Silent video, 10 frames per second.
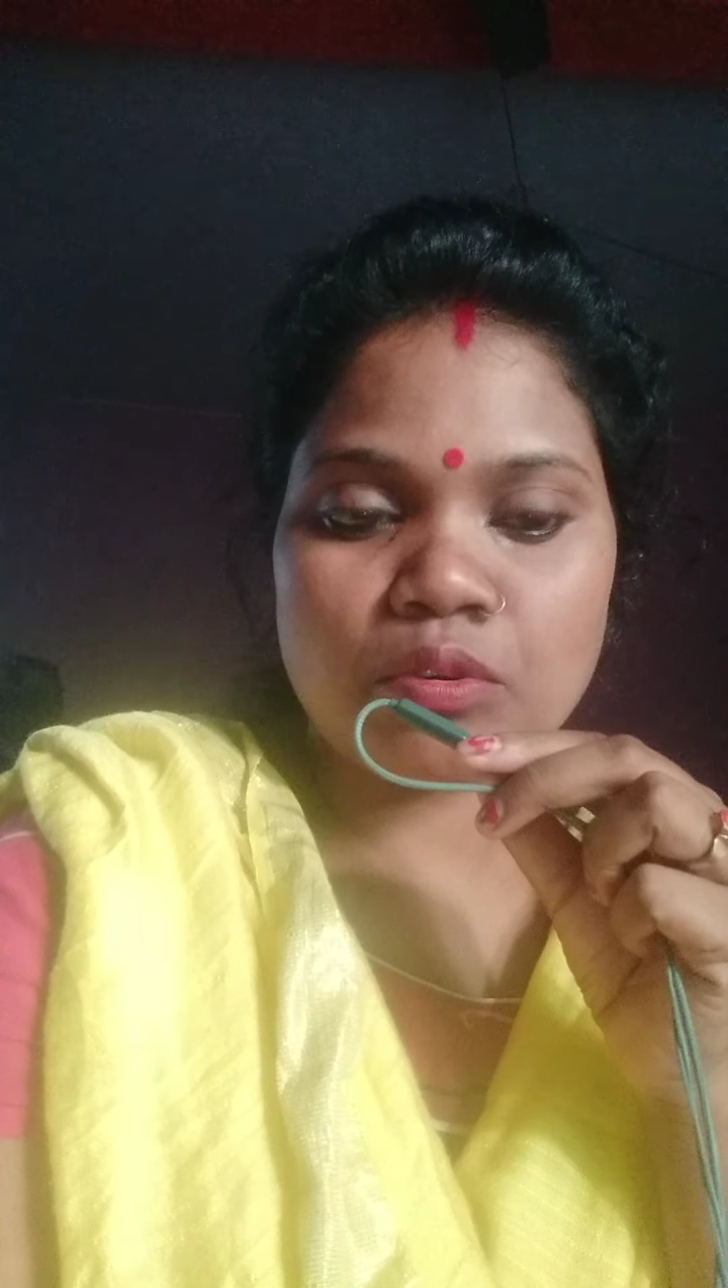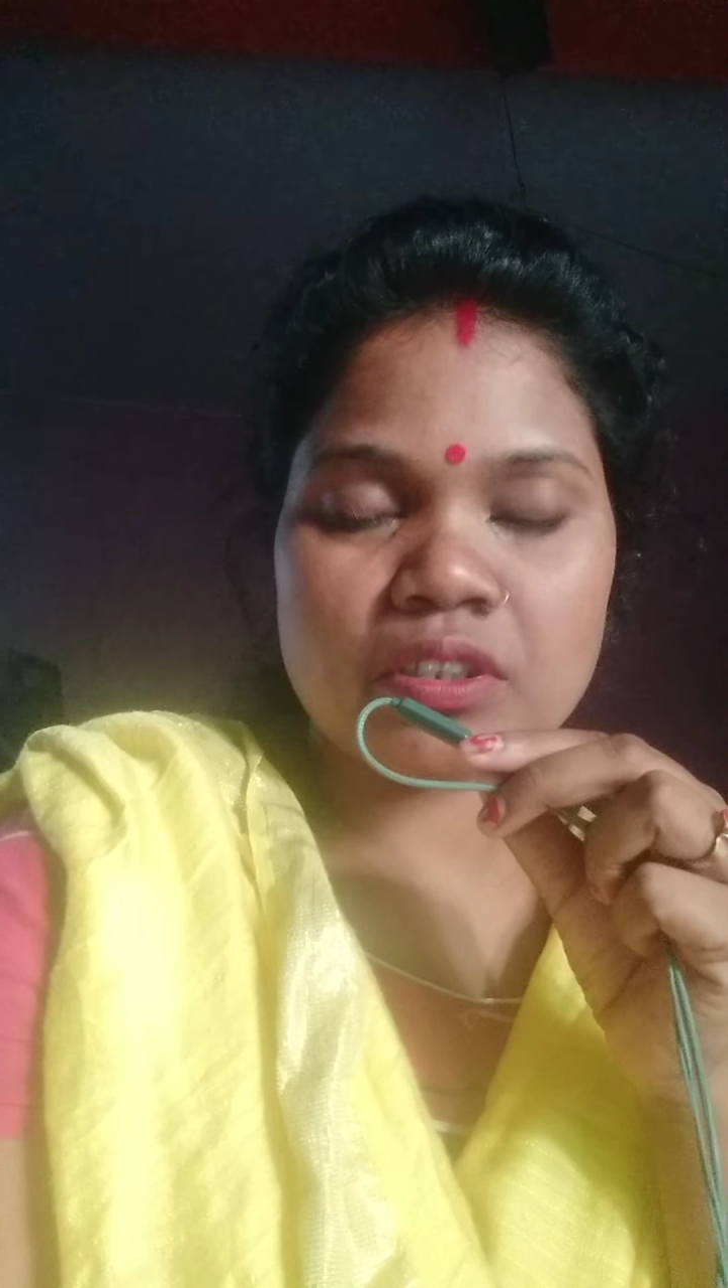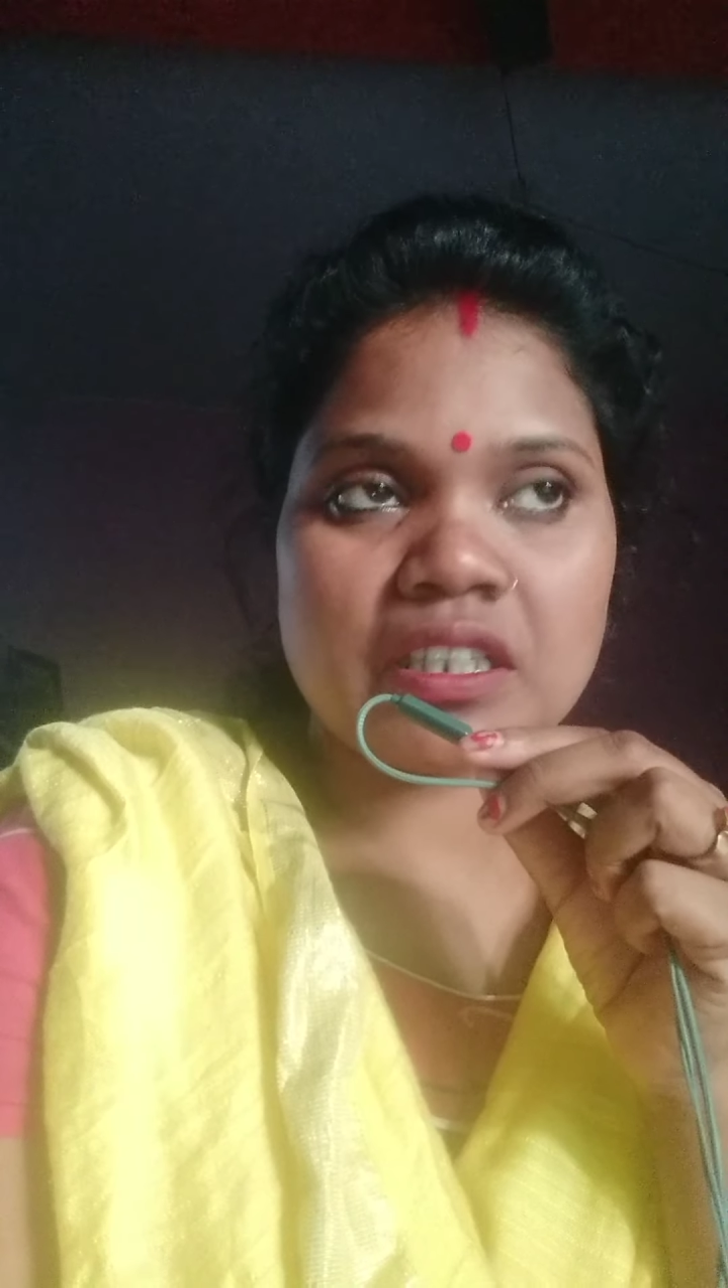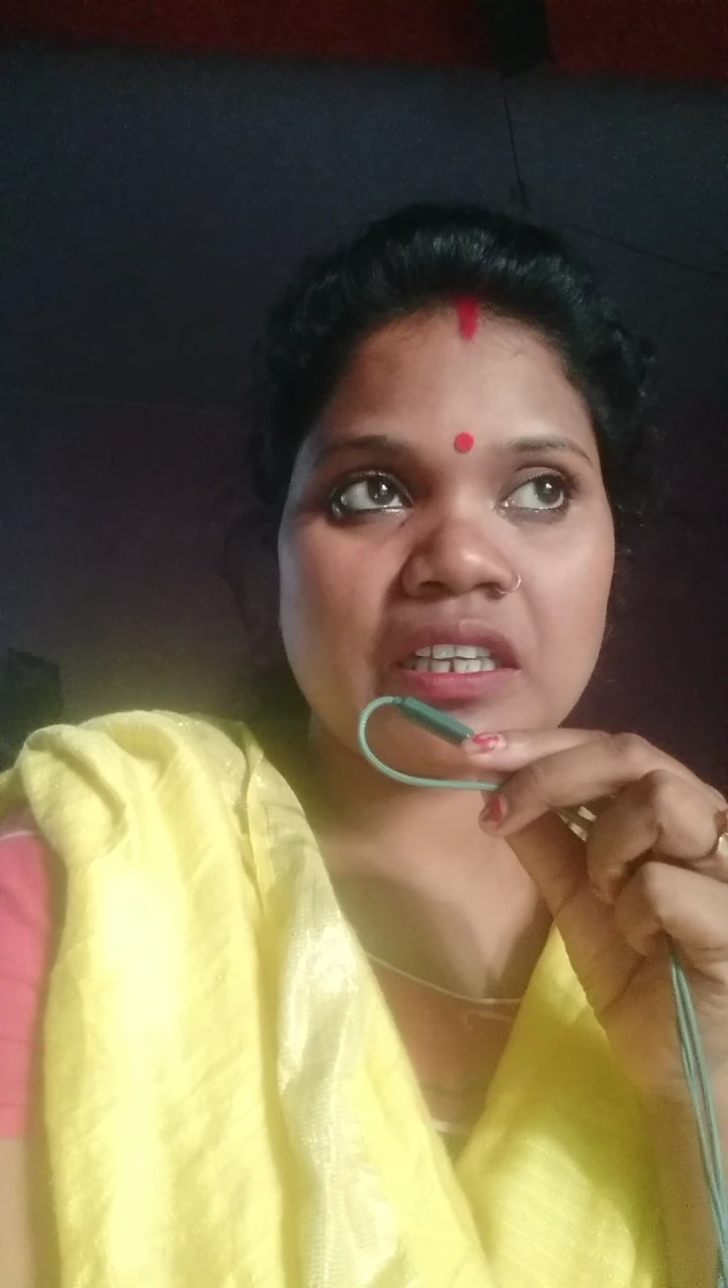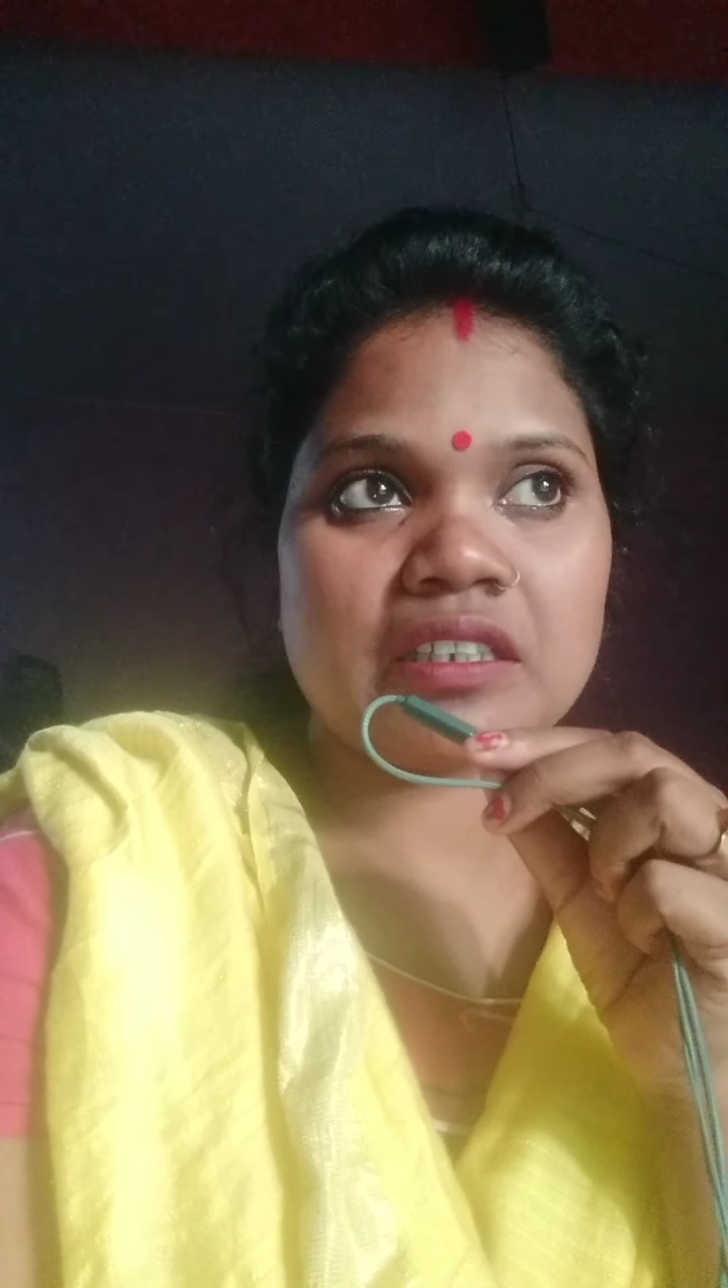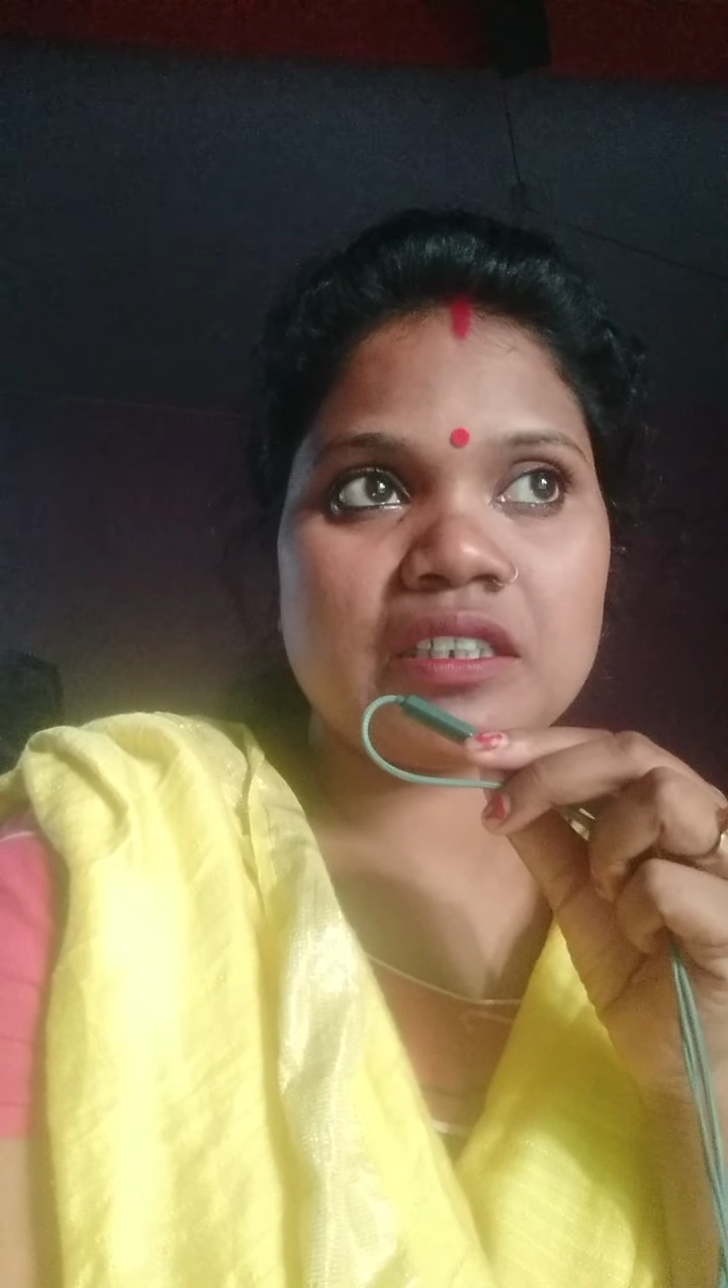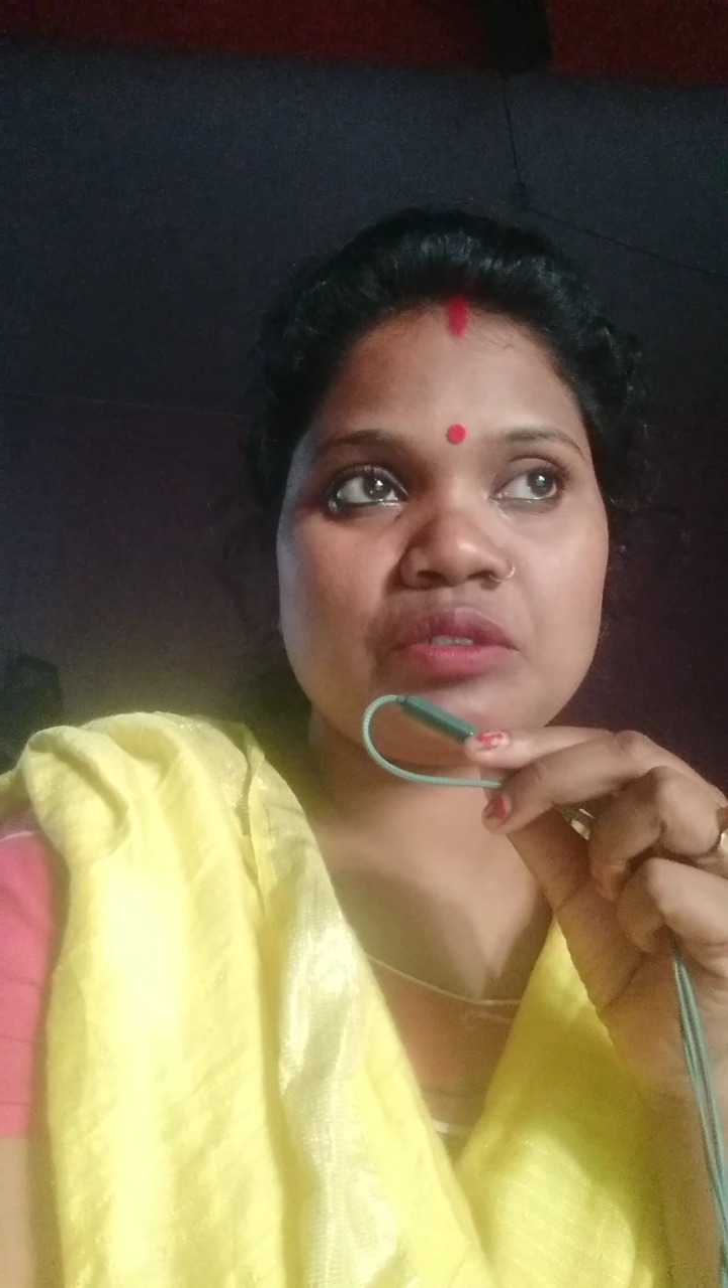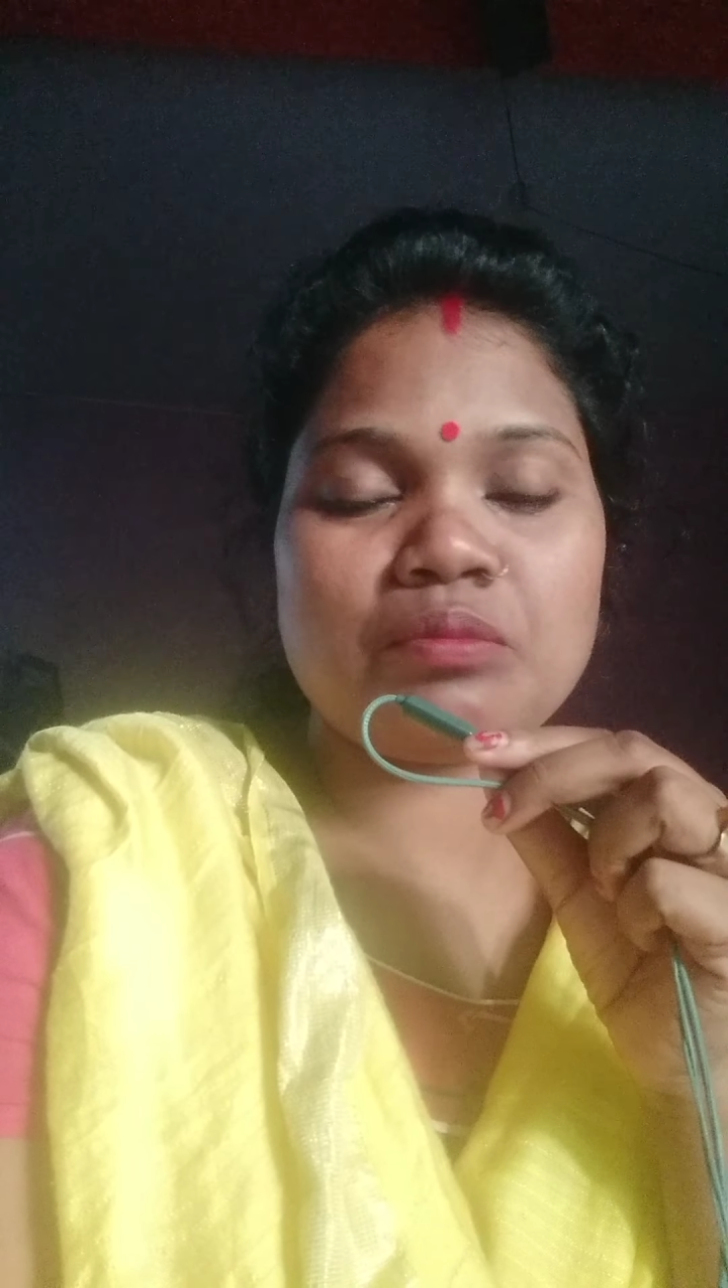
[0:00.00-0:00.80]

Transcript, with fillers: बोलता है कि